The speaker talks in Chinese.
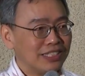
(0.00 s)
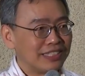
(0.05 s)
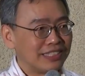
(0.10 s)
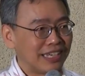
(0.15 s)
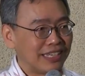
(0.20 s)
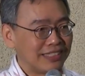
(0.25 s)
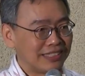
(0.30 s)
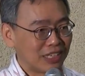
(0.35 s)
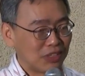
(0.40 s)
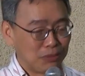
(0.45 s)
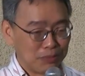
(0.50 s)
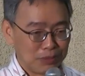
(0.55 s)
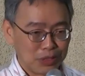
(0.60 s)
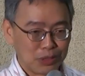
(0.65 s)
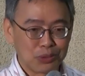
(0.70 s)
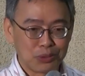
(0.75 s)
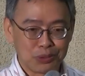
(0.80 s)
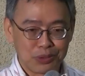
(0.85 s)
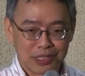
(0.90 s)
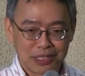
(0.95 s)
在在我们的
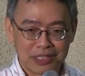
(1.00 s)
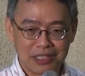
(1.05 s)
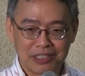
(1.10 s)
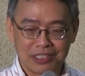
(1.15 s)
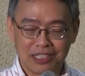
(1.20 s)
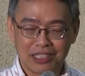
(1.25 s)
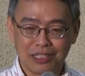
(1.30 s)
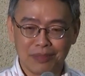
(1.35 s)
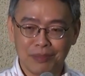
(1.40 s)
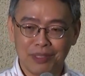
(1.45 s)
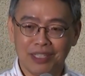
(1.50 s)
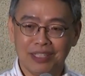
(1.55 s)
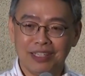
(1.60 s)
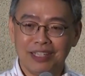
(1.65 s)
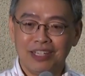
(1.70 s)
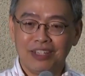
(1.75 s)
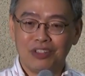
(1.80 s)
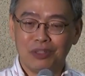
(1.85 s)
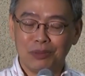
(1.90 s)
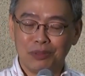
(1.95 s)
数学课程里面，
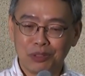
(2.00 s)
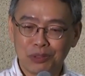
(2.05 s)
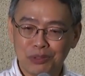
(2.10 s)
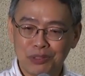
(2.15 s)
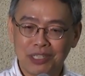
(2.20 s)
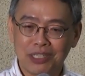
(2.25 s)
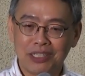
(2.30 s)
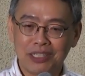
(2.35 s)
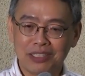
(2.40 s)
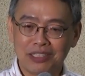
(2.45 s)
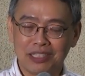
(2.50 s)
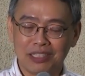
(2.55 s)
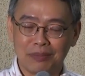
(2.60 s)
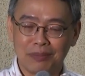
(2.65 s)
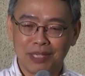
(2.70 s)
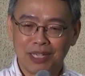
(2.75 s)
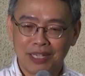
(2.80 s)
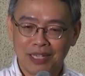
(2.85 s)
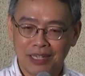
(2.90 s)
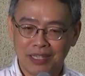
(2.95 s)
我们数学课程里
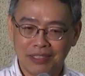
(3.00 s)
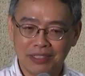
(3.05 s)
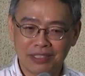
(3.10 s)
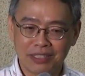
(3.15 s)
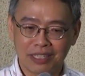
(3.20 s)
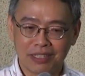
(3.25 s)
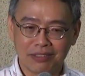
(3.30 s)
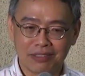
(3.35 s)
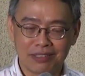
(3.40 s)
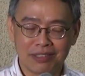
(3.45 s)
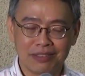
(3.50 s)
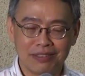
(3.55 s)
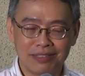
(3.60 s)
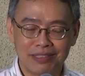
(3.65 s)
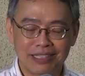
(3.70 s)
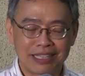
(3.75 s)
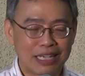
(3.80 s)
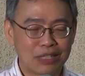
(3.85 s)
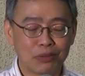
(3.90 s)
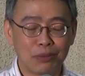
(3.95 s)
面很少，这
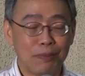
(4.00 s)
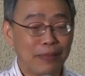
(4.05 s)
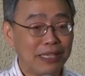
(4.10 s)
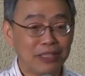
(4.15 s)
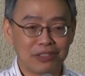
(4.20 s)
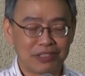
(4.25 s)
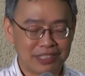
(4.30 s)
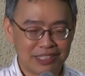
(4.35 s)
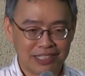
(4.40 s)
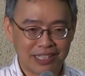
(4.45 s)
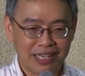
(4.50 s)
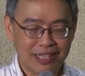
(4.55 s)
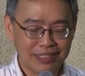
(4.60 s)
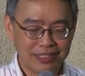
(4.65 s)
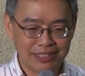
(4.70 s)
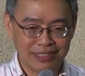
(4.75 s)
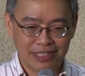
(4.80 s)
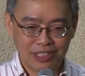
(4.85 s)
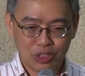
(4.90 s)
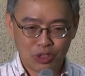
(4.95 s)
应该说没有其他
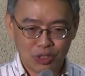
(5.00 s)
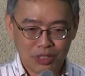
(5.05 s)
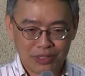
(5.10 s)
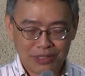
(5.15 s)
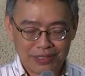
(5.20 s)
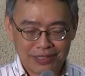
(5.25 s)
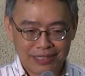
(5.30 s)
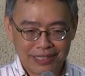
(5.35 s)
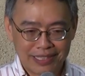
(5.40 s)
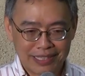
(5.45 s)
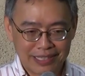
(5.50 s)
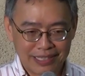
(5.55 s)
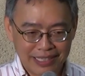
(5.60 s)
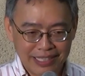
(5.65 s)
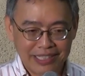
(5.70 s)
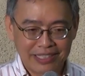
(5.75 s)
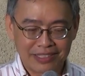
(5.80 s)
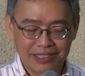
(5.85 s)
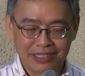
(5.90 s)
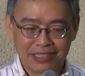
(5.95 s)
的一个
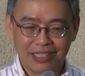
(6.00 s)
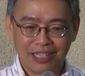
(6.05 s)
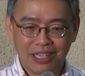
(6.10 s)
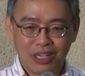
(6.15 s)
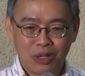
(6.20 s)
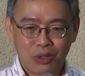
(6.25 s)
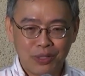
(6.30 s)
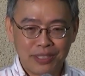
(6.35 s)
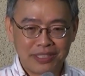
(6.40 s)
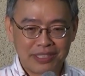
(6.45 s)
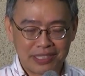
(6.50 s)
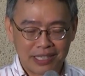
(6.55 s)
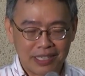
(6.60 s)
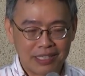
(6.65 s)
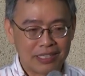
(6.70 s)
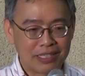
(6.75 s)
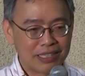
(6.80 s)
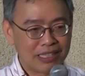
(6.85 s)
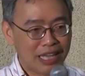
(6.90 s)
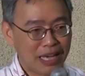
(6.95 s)
例子会结
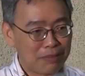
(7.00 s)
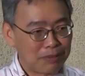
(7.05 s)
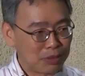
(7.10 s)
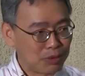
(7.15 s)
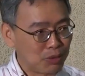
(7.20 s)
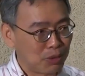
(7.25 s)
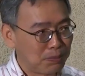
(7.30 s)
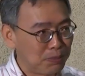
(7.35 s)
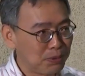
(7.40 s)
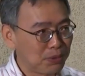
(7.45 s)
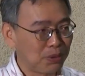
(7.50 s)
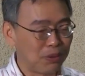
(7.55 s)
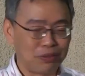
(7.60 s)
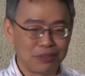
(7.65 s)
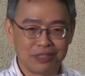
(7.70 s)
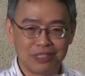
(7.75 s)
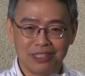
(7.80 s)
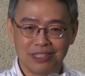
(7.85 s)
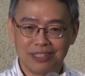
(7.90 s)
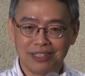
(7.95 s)
合那么多不
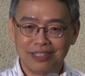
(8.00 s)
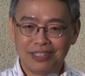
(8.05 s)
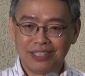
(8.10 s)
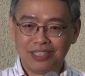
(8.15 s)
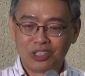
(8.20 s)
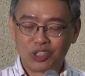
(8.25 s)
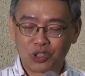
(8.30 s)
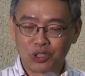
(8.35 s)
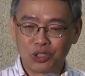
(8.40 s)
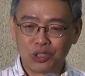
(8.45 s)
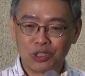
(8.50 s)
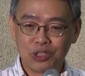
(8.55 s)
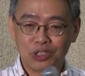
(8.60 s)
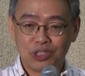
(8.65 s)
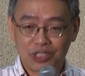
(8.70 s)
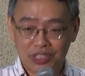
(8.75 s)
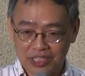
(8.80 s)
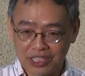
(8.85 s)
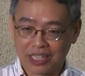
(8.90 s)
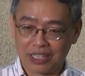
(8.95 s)
同的知识
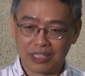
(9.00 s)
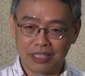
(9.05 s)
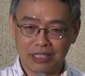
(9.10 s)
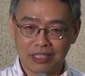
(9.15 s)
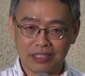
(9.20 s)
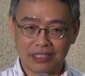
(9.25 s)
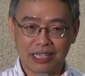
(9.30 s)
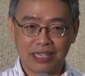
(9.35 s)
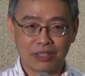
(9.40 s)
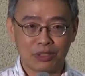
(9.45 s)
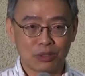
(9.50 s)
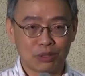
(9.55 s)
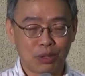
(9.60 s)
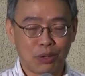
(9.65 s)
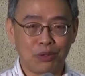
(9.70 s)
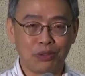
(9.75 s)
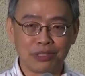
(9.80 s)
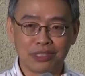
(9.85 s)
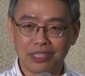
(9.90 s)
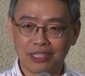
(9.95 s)
整合在
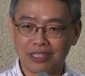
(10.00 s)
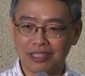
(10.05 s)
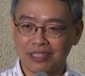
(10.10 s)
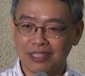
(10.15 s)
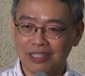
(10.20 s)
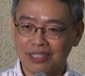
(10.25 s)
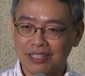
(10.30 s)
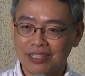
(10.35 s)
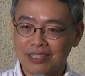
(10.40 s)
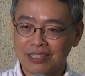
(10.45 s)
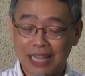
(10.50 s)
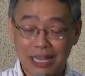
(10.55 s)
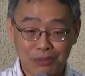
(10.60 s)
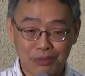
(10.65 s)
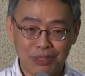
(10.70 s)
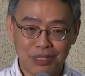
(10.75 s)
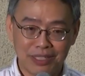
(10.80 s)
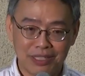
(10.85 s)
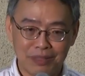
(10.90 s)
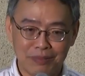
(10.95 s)
同一个单
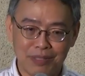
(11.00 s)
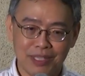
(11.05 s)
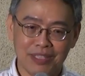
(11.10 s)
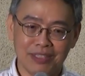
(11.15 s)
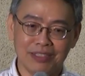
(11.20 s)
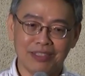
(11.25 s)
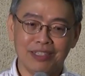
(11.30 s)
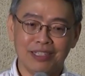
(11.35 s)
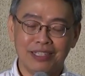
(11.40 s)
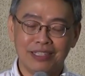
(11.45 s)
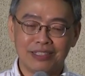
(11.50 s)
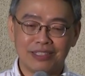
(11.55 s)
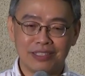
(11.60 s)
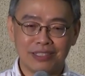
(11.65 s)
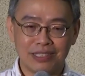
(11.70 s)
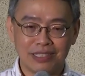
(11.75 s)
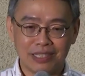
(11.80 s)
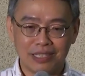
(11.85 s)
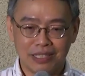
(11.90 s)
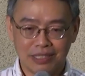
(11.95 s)
元里面的，这
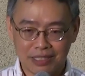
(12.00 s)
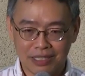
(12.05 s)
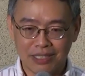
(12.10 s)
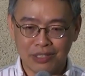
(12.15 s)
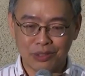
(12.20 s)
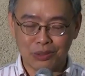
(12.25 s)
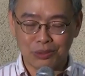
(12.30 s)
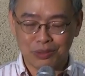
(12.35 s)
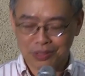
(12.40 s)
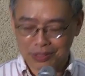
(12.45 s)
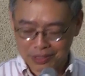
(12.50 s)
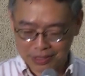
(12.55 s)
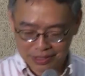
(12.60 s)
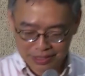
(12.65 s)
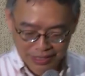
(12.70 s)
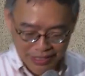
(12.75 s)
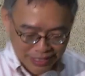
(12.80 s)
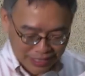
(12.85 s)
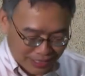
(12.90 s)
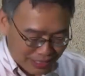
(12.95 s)
是一个很特殊的
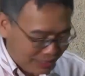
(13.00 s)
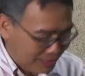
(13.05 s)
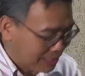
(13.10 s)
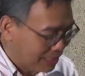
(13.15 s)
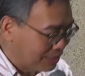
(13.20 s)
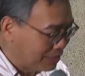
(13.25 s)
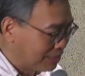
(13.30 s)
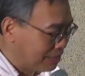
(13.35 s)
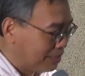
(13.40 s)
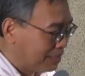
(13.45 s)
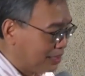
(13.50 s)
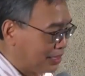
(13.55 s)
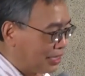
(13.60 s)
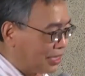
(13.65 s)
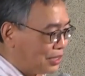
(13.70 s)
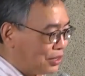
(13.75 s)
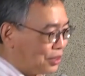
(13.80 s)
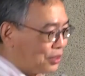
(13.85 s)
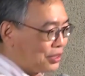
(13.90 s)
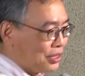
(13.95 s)
事。但是
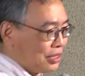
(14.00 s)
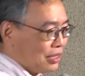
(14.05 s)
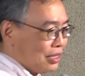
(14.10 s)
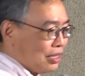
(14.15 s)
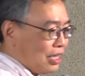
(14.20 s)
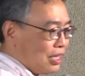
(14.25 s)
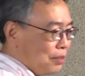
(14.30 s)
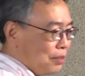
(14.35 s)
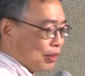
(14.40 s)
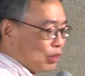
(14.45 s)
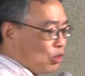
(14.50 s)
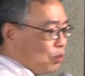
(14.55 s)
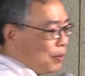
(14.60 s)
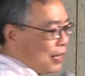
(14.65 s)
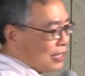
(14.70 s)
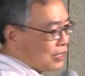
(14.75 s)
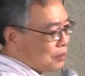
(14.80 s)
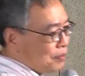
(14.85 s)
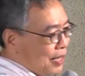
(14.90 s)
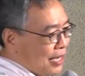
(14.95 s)
这个东西呢，民国
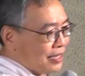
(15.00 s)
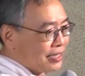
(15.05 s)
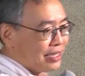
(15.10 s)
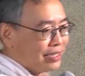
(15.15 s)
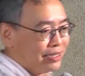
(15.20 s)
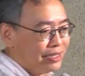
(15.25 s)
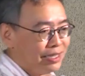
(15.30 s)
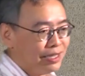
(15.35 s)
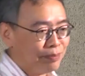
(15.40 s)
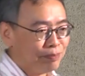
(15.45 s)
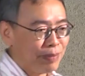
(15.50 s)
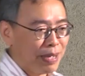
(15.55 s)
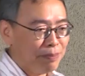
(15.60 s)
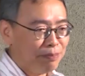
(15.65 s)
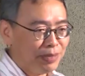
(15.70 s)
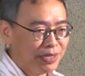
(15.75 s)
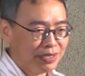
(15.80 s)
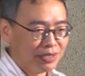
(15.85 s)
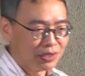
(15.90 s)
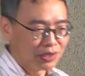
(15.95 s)
八十八年的
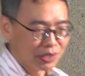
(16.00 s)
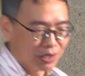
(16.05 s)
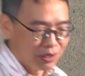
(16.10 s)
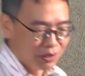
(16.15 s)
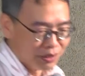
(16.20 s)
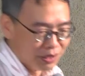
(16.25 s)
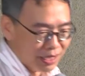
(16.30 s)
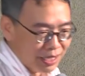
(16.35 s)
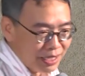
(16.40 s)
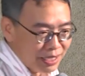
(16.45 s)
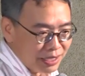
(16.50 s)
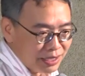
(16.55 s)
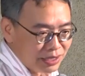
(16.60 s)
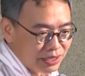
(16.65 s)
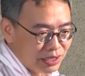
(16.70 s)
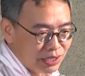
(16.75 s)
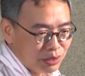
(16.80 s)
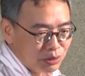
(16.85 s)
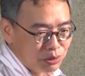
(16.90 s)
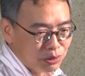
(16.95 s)
版本的时候，
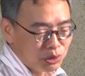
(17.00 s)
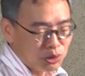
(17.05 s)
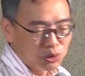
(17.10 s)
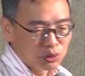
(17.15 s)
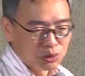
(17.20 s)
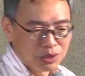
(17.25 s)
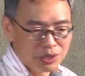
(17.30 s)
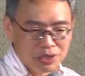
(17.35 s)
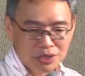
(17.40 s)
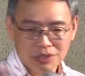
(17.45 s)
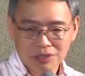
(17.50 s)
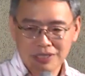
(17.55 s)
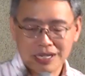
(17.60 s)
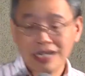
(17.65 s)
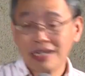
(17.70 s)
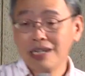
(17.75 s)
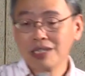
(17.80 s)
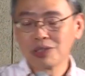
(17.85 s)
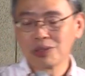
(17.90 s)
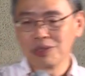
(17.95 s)
几乎所有
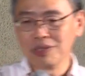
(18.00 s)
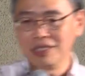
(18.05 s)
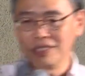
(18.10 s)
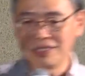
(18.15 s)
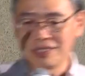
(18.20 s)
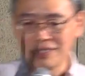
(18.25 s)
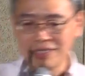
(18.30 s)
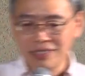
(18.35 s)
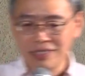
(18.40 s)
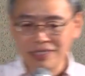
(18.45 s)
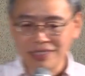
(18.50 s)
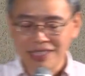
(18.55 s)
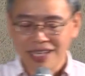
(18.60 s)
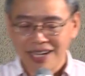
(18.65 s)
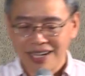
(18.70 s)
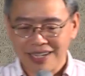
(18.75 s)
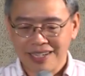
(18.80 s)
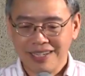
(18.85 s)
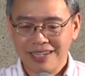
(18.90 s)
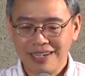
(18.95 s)
刚刚说的四
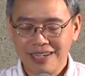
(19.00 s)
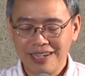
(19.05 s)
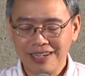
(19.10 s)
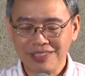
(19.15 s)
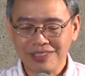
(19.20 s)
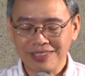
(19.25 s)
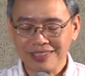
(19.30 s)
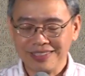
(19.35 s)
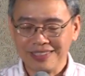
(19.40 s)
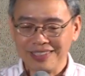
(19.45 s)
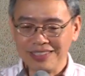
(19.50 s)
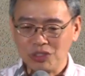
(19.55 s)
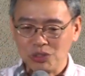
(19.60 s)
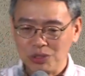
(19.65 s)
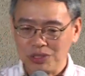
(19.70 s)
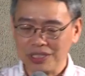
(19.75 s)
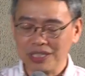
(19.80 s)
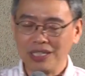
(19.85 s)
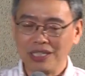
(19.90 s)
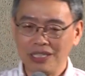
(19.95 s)
大二的
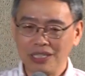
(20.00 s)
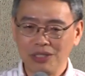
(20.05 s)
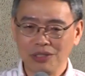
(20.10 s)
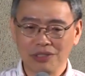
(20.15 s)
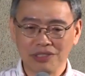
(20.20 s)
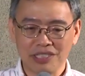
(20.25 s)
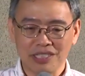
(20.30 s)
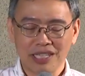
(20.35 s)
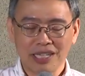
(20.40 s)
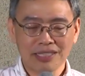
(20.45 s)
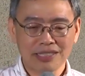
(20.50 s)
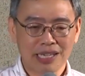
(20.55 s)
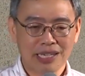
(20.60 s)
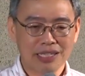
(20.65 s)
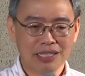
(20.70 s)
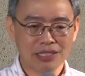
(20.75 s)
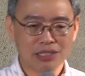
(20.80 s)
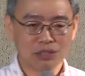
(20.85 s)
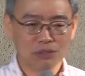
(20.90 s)
矩阵的应用，其他三个